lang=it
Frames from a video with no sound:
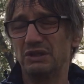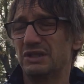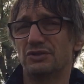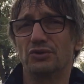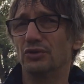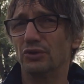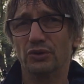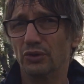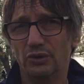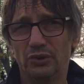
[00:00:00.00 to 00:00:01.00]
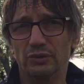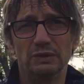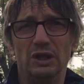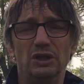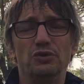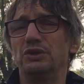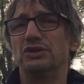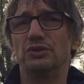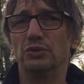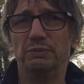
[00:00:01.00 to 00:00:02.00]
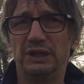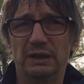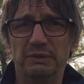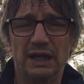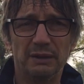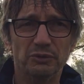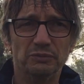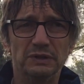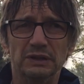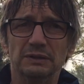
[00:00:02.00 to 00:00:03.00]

Questi sono gli unici dubbi che abbiamo.